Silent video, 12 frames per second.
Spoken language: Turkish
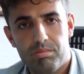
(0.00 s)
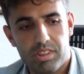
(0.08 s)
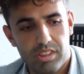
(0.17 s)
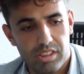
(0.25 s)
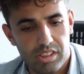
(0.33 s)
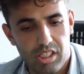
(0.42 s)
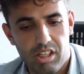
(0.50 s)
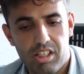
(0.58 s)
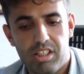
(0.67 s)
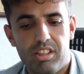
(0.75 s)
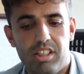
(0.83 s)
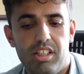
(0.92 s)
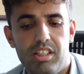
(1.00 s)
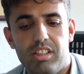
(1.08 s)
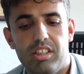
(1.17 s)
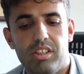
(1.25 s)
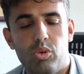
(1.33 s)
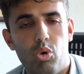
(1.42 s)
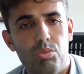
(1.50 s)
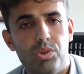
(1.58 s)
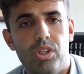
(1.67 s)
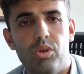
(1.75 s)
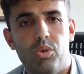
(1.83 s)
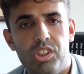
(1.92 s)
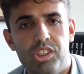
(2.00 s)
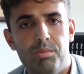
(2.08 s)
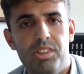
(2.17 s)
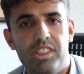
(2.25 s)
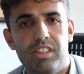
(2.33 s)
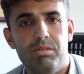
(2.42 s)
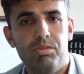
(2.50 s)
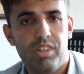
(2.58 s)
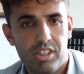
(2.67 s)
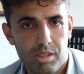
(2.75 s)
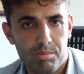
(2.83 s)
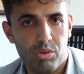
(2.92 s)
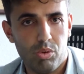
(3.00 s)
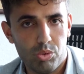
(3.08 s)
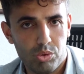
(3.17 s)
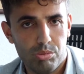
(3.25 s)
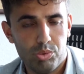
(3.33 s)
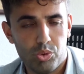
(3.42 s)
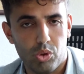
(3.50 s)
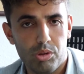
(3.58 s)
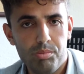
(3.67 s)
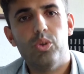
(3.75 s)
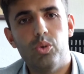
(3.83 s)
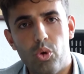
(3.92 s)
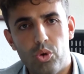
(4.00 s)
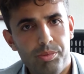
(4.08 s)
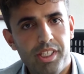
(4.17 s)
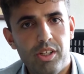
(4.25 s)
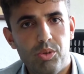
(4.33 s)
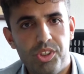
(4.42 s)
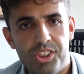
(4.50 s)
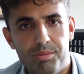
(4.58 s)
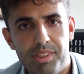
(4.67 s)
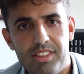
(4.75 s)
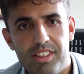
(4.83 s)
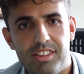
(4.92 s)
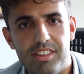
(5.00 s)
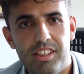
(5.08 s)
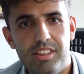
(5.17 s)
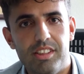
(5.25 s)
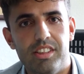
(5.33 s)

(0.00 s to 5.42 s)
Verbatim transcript: e, alanında e, konumsal olarak ulaşabileceği bir veri tabanı oluşturmuş olup doğru bilgiye ulaşılması adına